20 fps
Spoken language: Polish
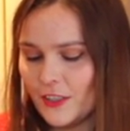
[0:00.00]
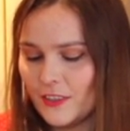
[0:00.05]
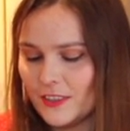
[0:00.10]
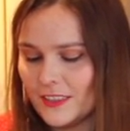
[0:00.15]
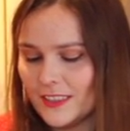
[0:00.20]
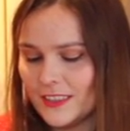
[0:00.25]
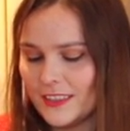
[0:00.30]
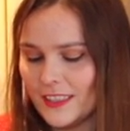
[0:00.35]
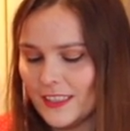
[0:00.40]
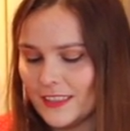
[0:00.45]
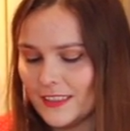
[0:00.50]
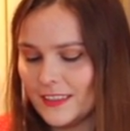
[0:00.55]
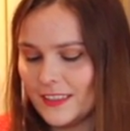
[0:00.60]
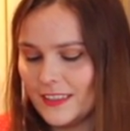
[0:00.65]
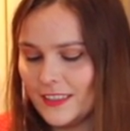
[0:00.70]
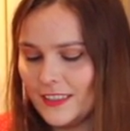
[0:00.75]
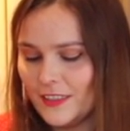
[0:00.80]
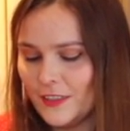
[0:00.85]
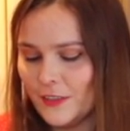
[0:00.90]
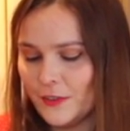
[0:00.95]

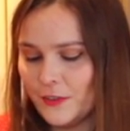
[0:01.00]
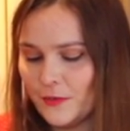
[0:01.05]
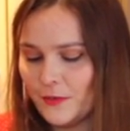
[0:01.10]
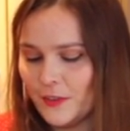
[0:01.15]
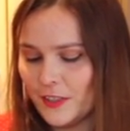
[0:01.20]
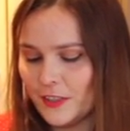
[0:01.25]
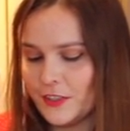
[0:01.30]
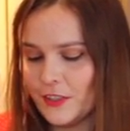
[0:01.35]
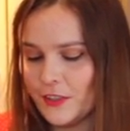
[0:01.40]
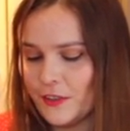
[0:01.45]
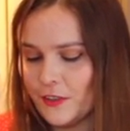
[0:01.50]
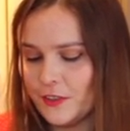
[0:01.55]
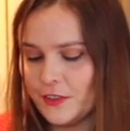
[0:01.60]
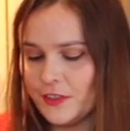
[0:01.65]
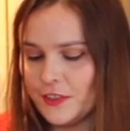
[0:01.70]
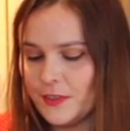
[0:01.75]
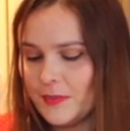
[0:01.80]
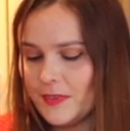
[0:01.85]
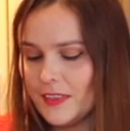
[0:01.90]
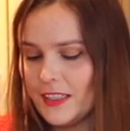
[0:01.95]
konsystencji i o to właśnie
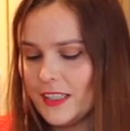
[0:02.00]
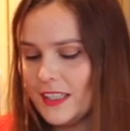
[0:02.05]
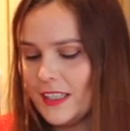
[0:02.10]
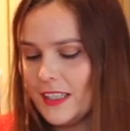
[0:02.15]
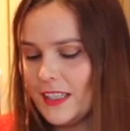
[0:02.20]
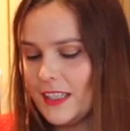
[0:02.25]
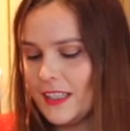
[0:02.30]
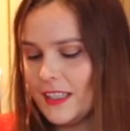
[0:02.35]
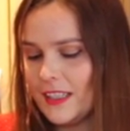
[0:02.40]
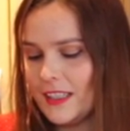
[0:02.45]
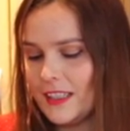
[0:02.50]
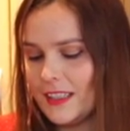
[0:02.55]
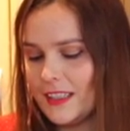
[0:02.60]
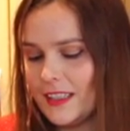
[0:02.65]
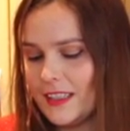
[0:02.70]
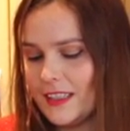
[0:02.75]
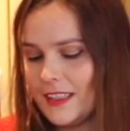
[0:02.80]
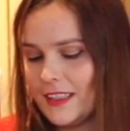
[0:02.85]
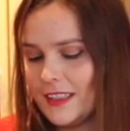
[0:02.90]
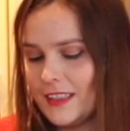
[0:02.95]
chodzi.
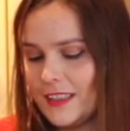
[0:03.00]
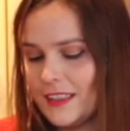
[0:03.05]
E,